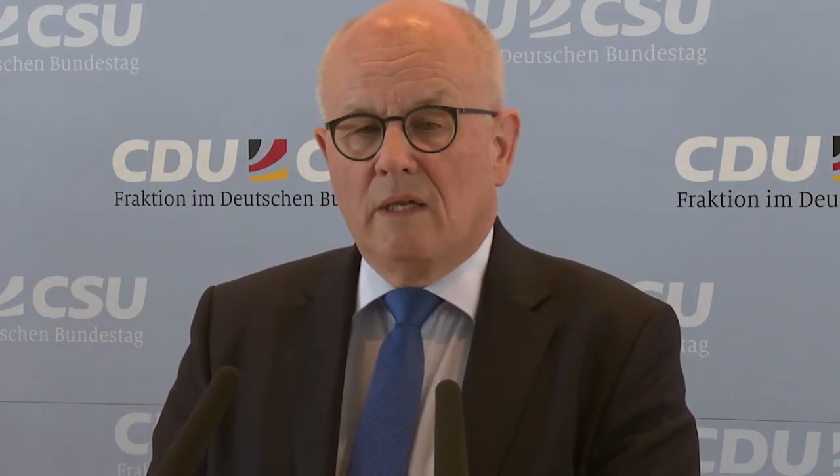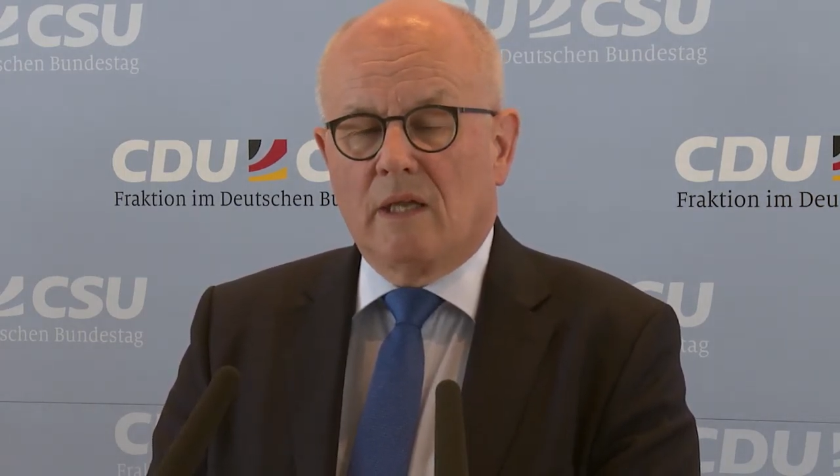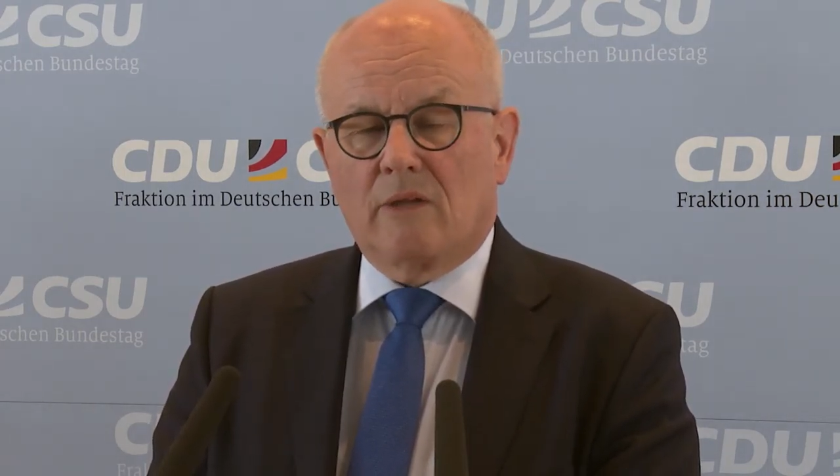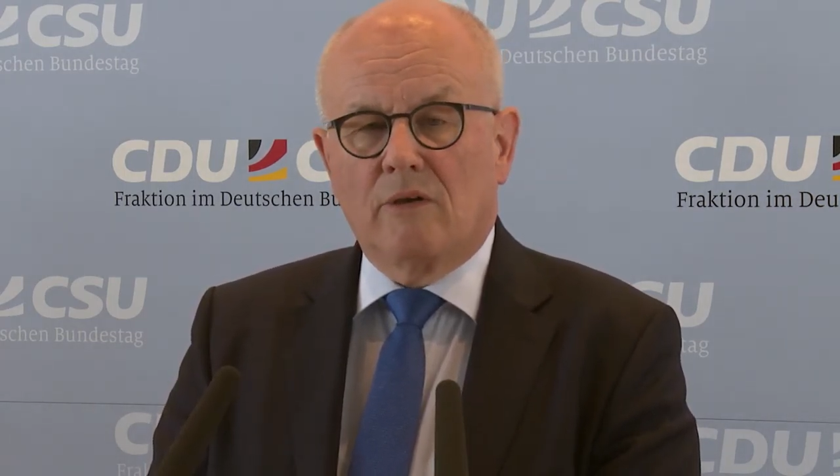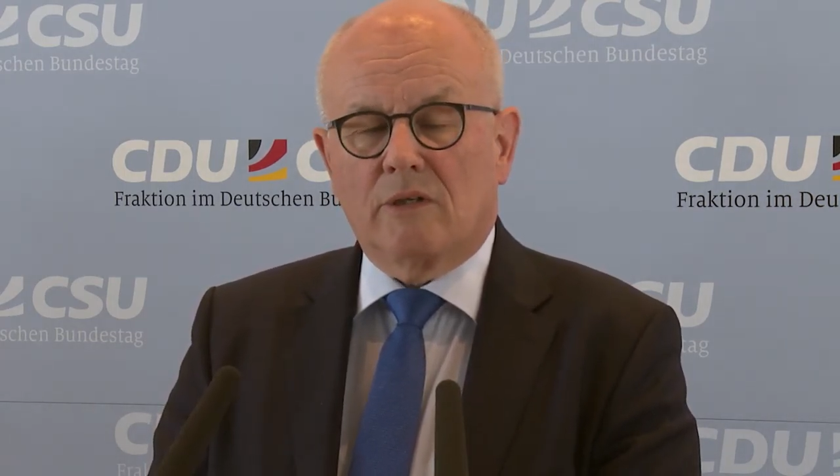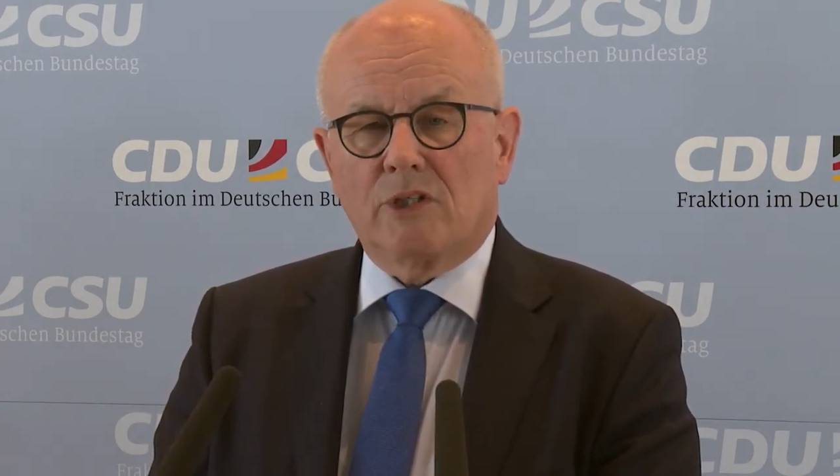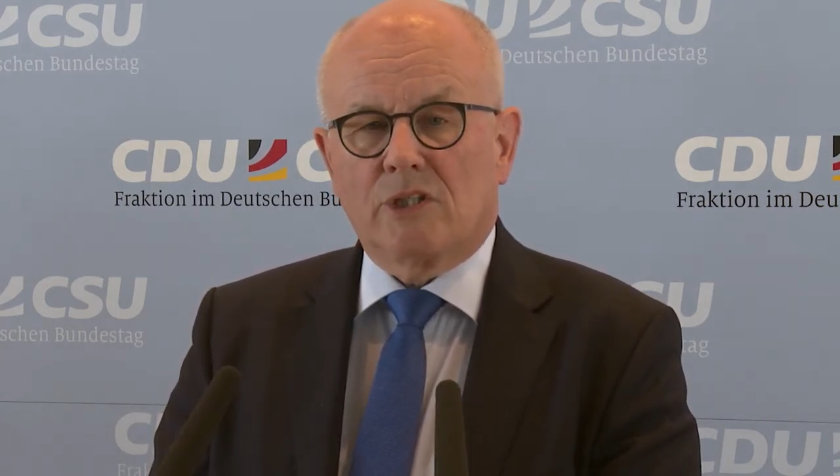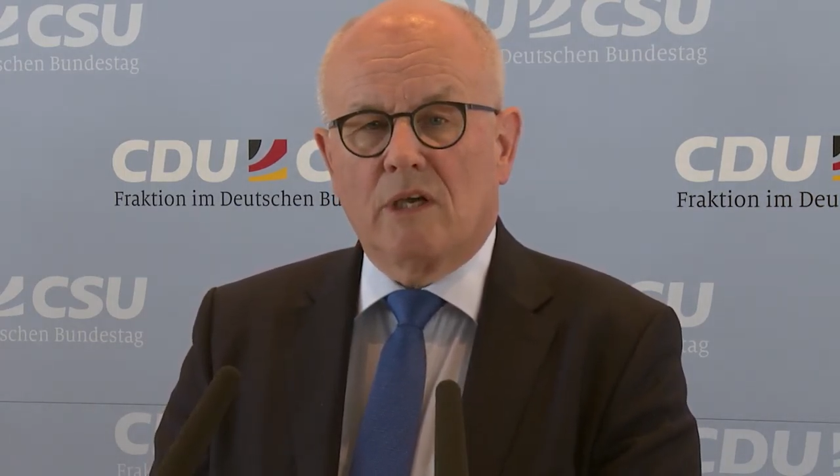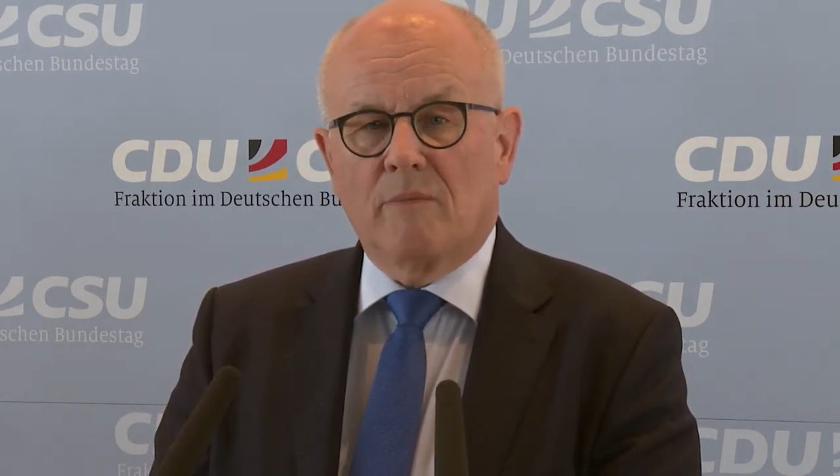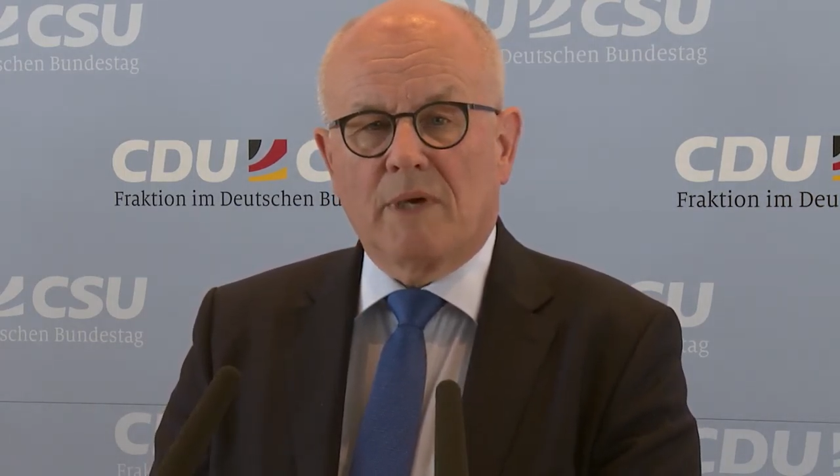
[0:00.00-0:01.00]
der
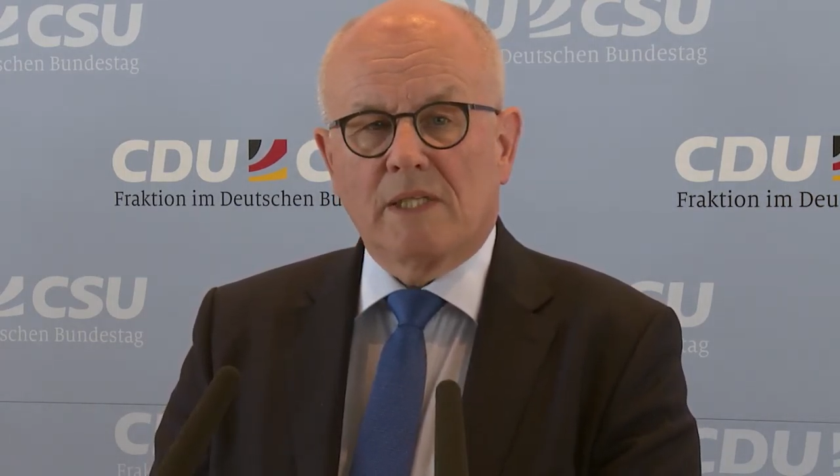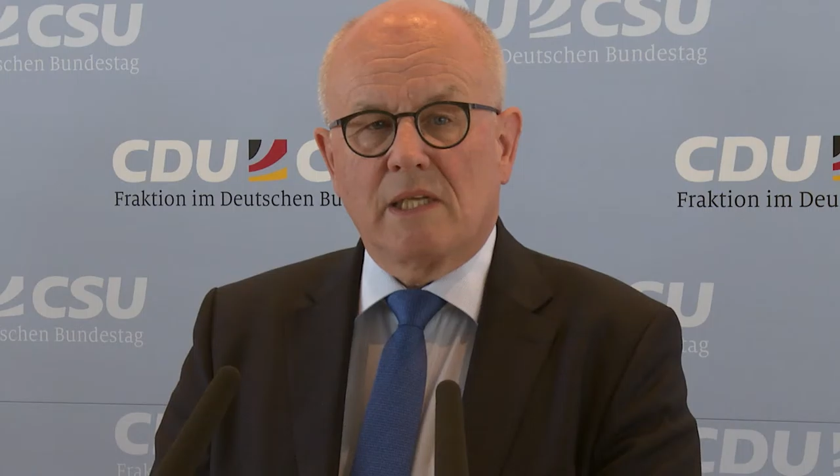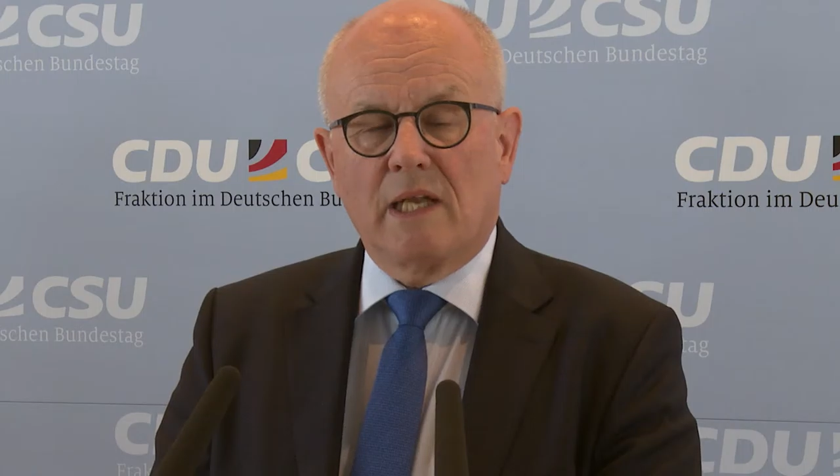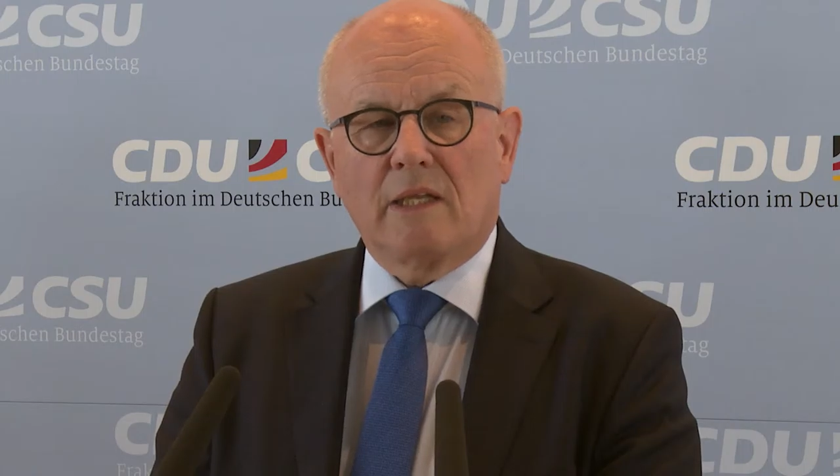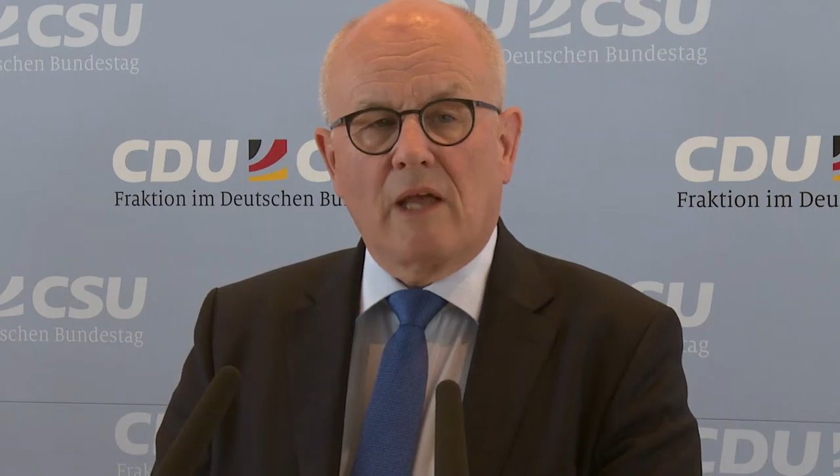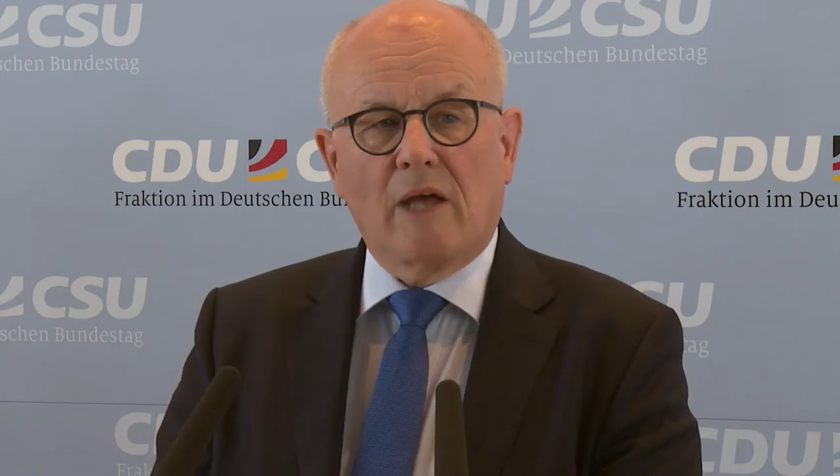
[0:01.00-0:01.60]
türkische Präsident